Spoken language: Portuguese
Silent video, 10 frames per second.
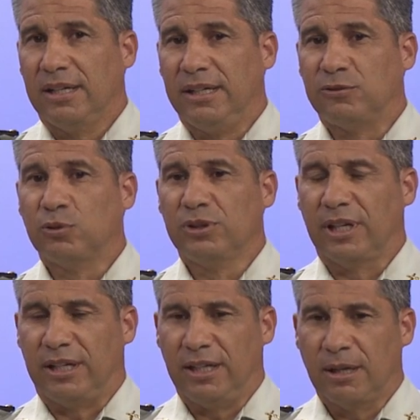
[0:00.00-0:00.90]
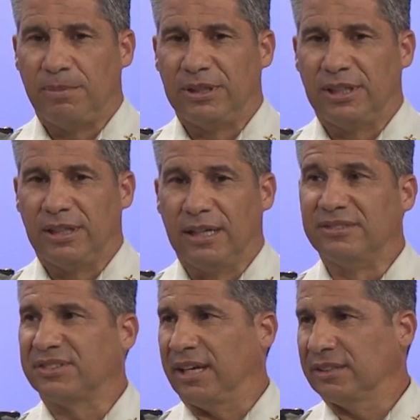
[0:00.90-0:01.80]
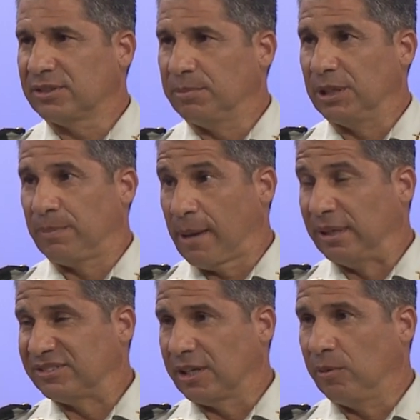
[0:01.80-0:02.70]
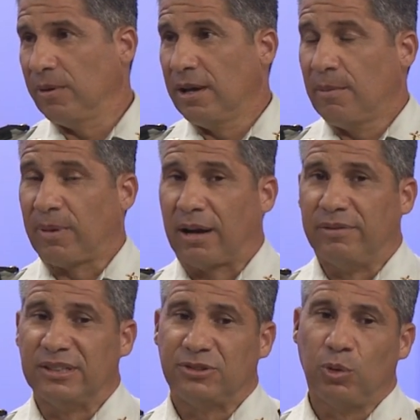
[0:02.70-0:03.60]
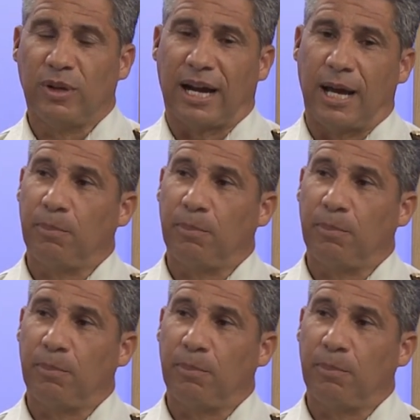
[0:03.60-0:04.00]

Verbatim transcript: e sugerir, né, pedir licença, pedir permissão para ver se o Graé,